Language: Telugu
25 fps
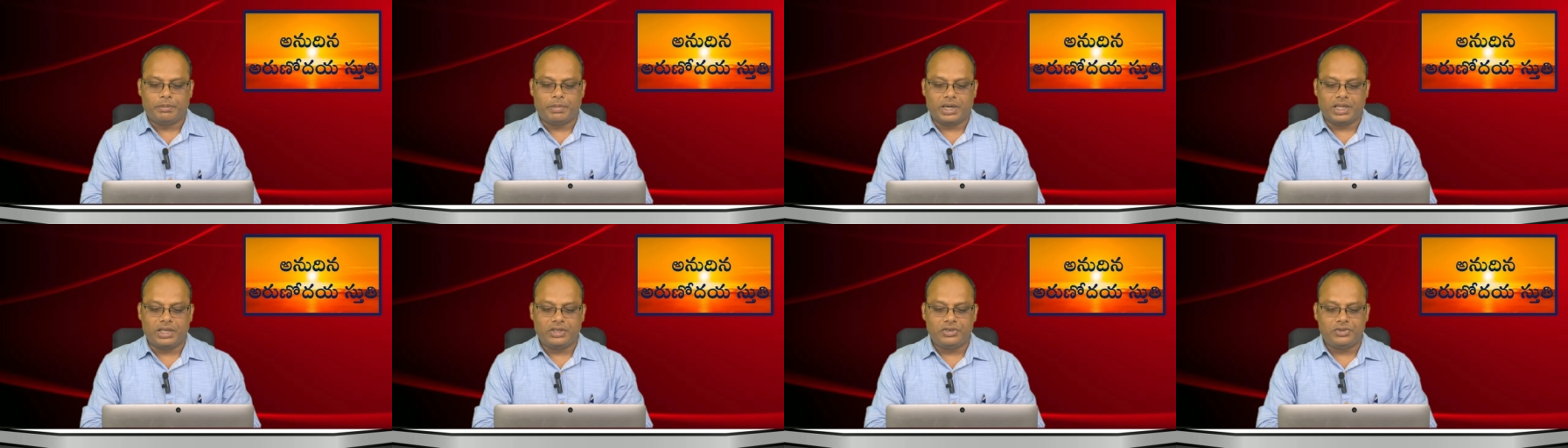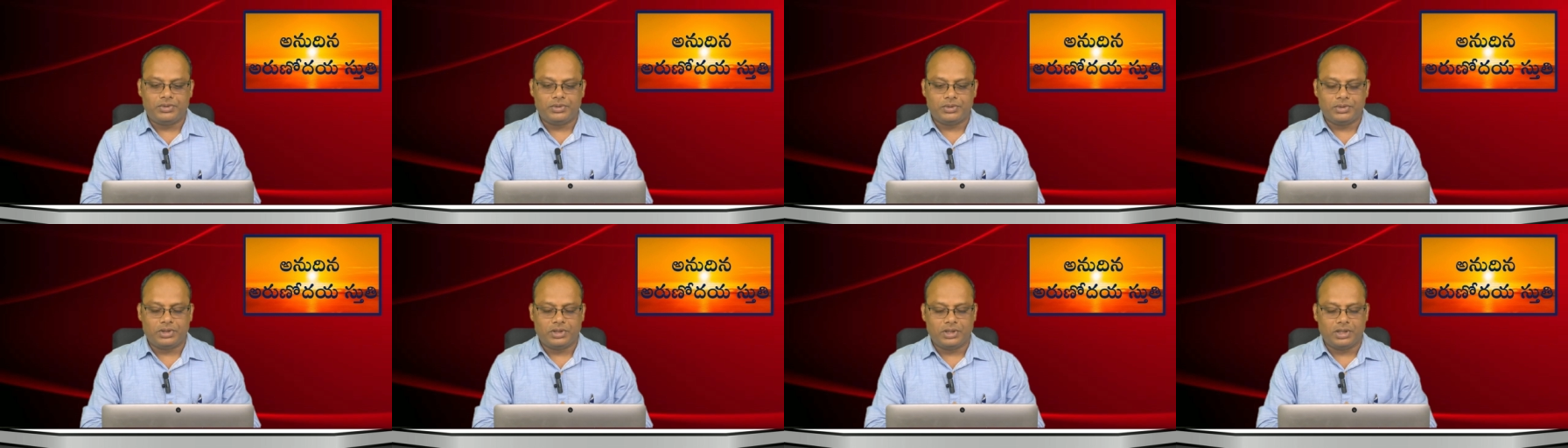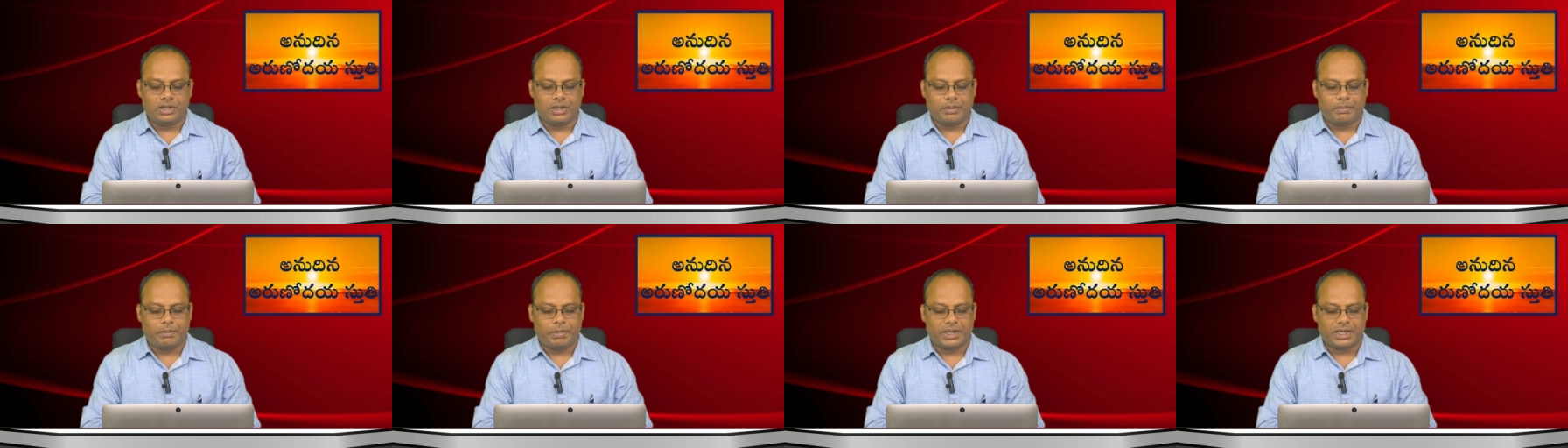
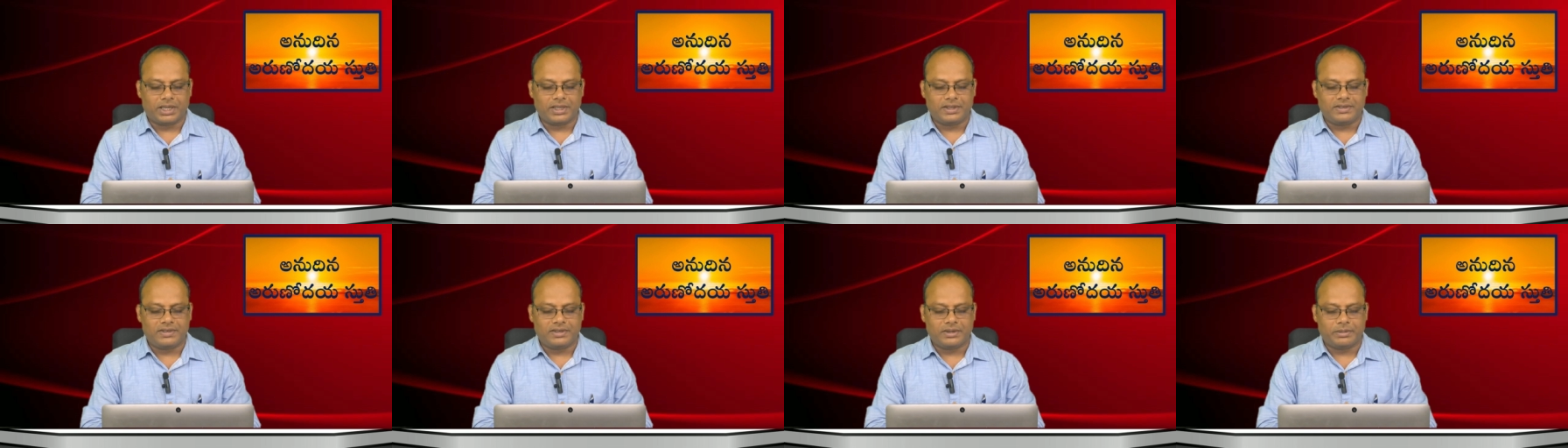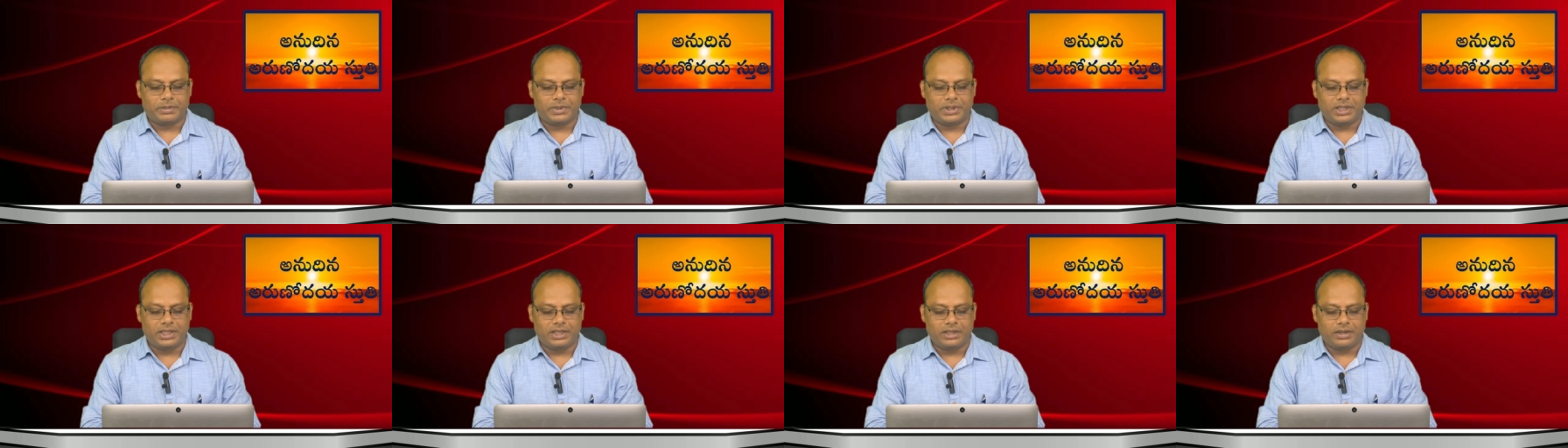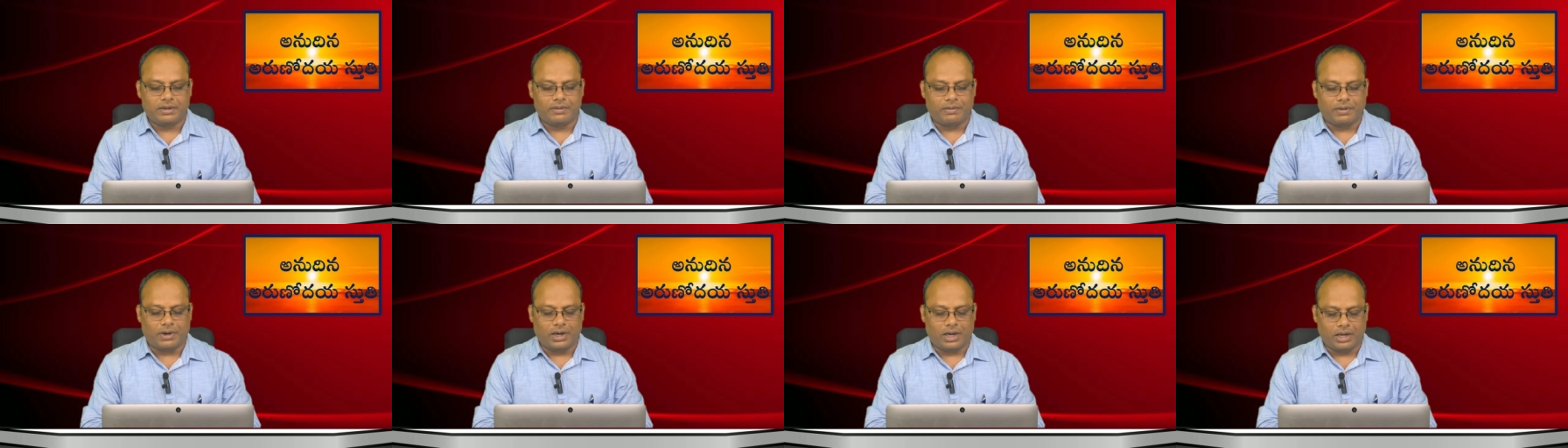
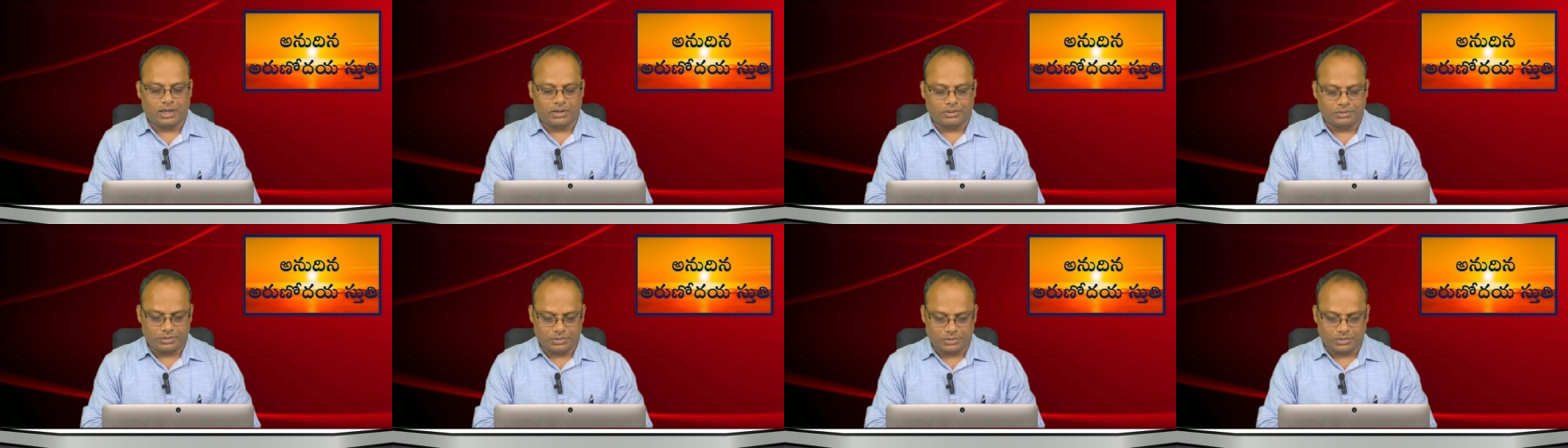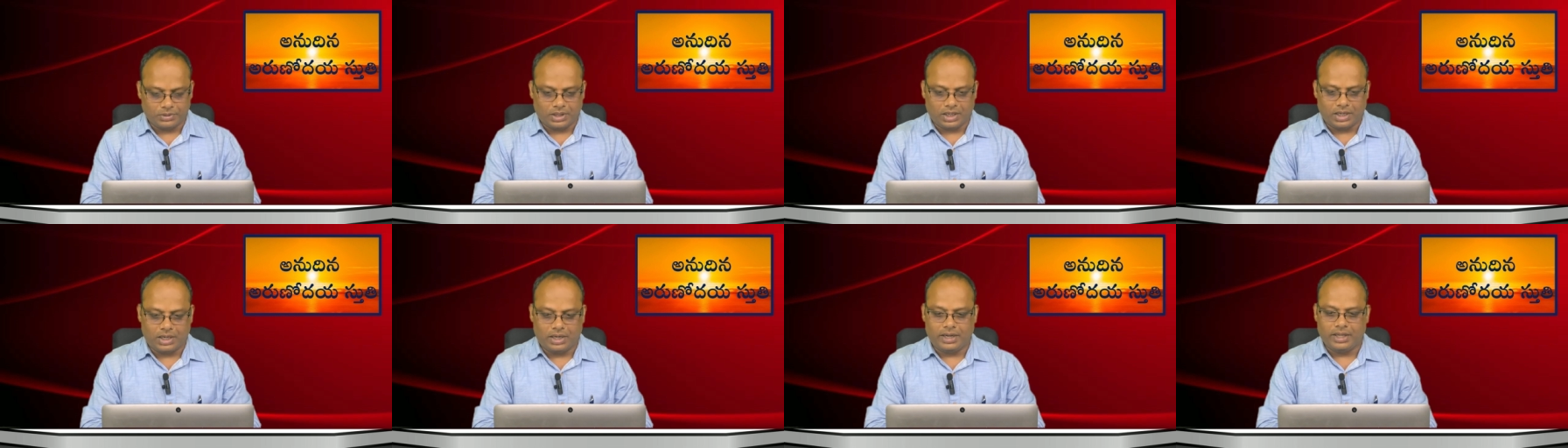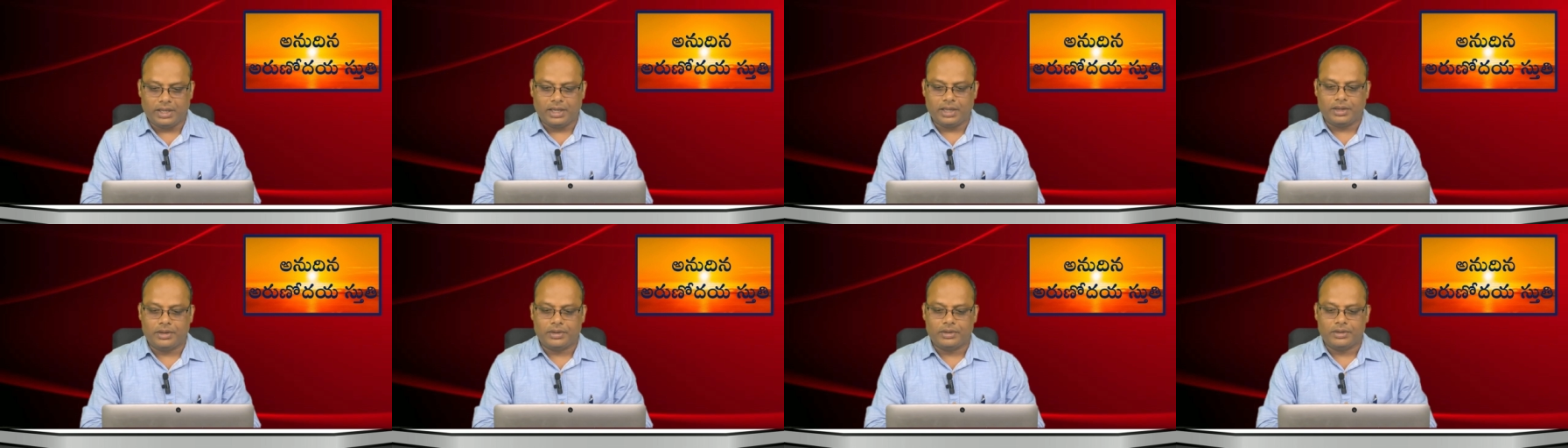పరిశుద్ధపరచబడిన వారు
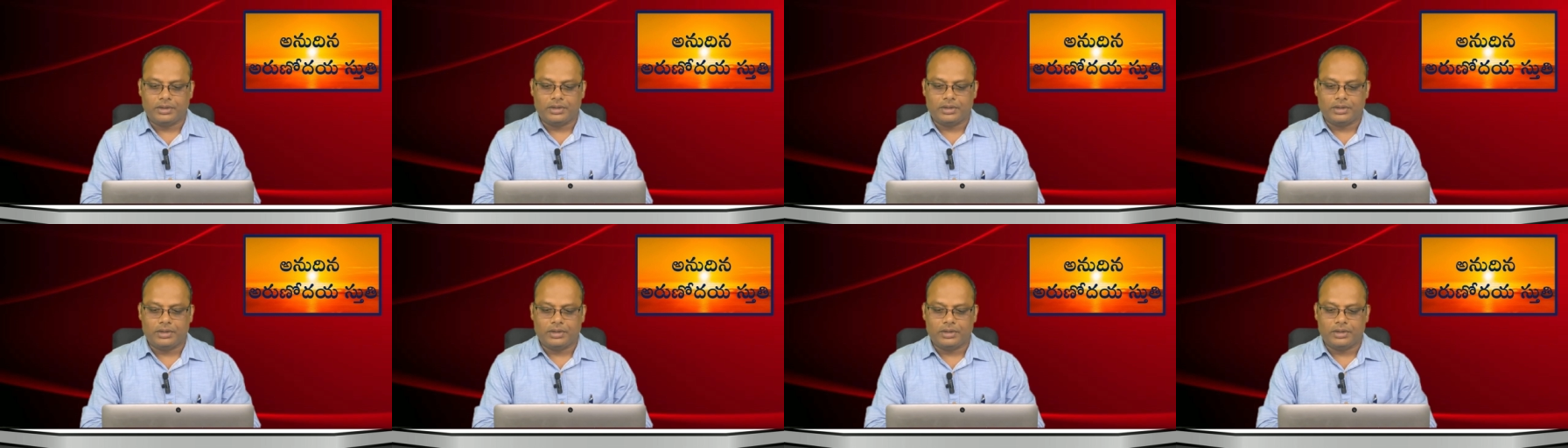అంటే